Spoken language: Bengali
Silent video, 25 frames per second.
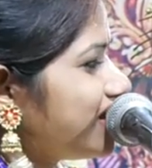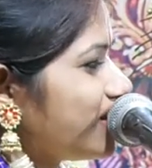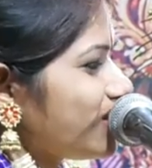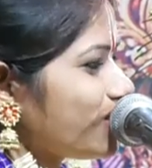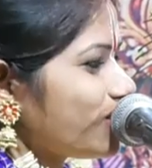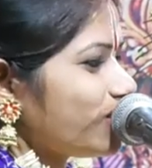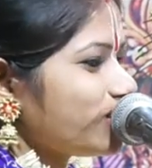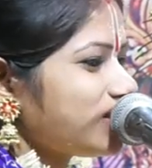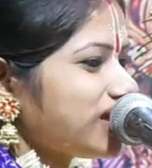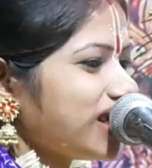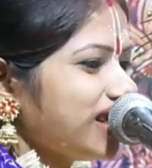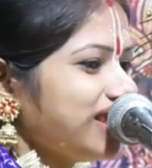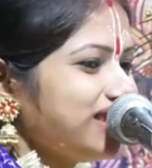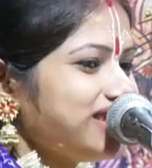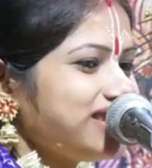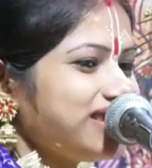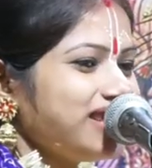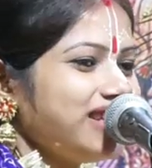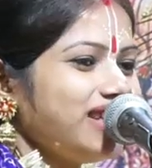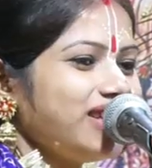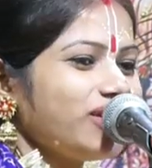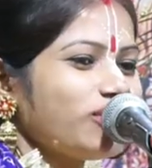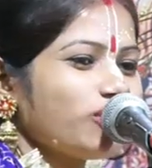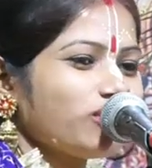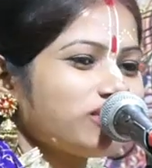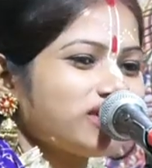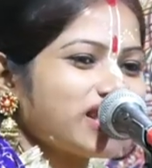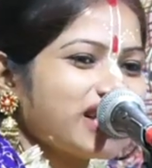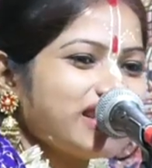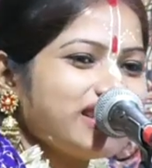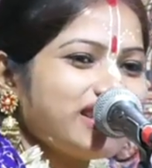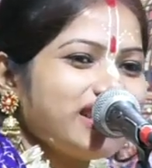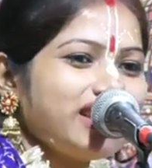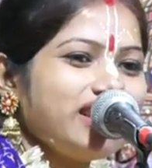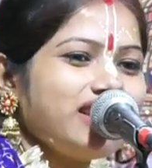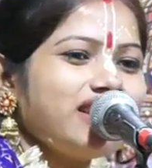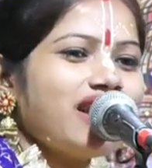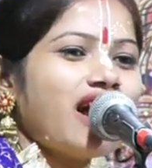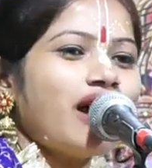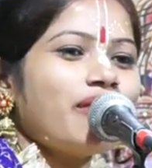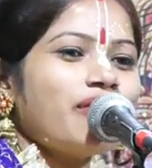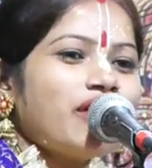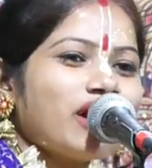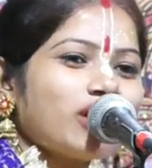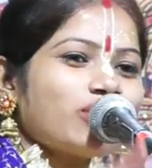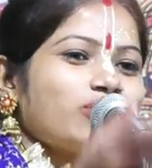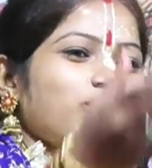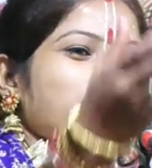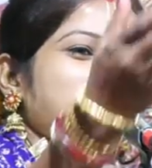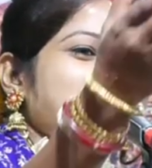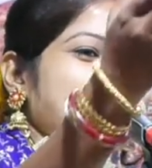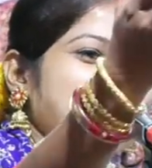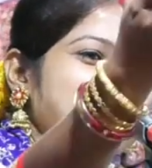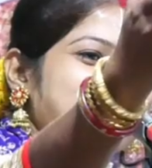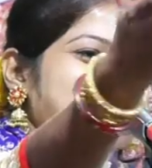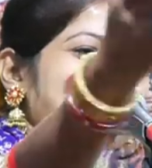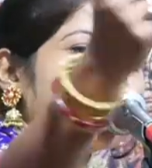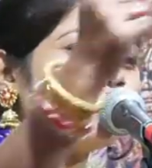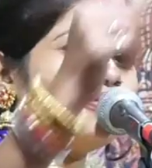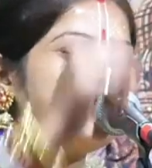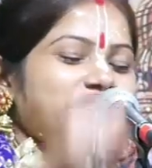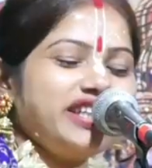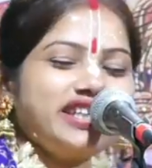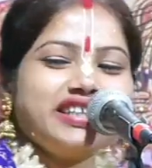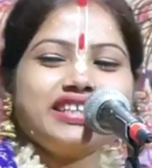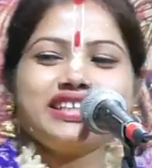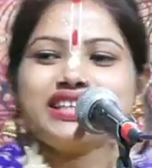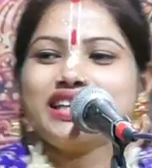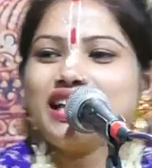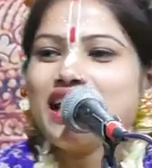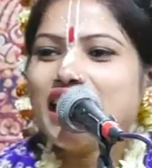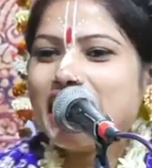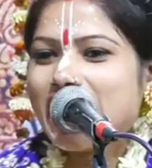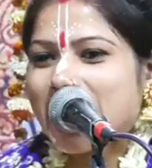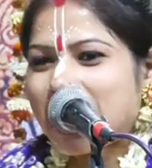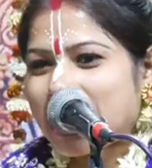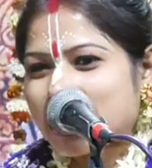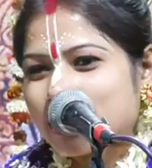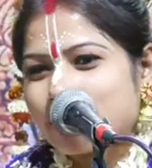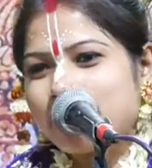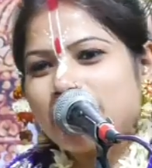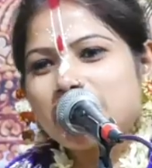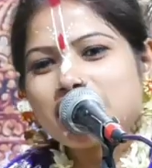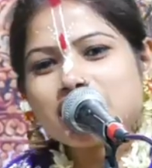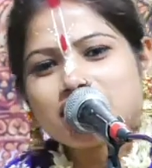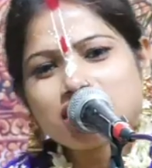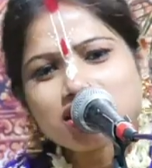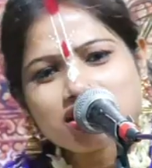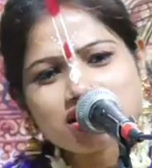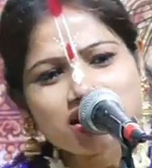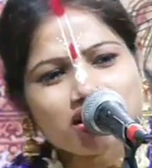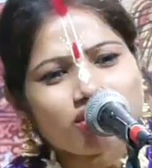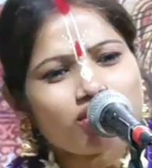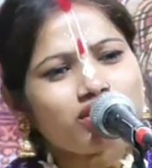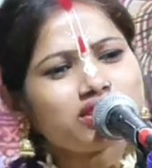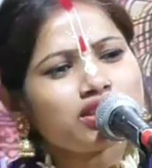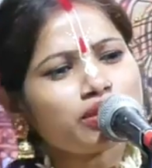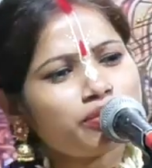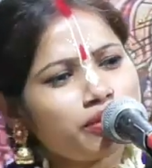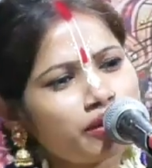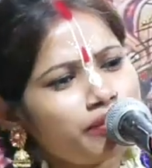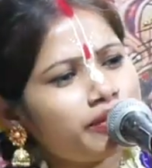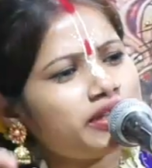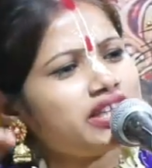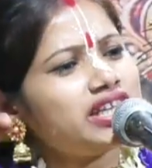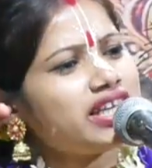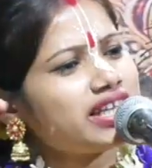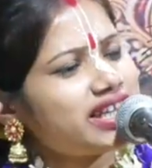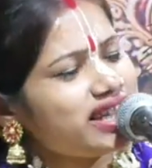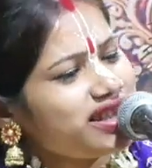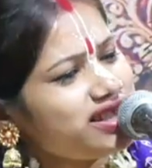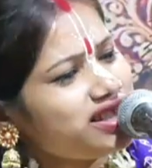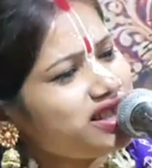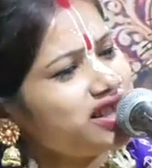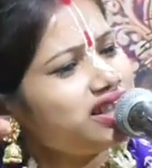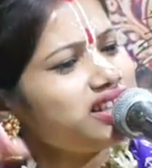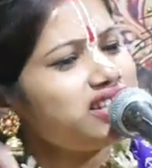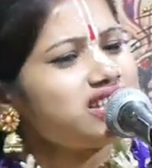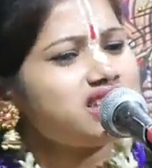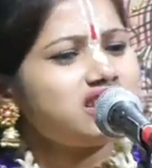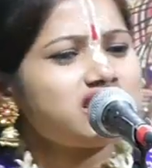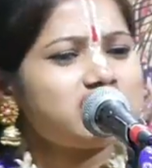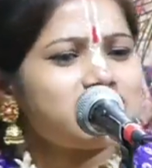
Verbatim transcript: কোথায় ছিলি কোথায় এলি আবার কোথায় যাবি একবার কি সে কথা ভেবে দেখেছিস